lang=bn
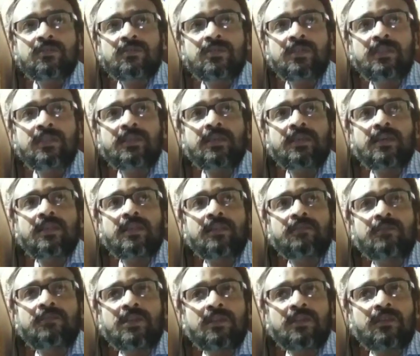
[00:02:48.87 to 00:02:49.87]
শীতকাল
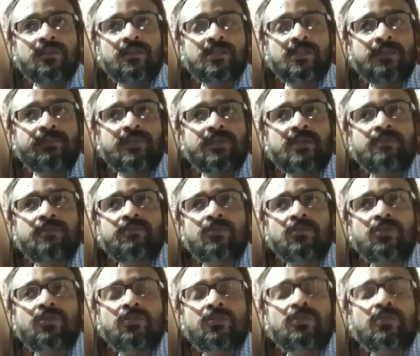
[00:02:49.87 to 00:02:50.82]
মানে সেপ্টেম্বর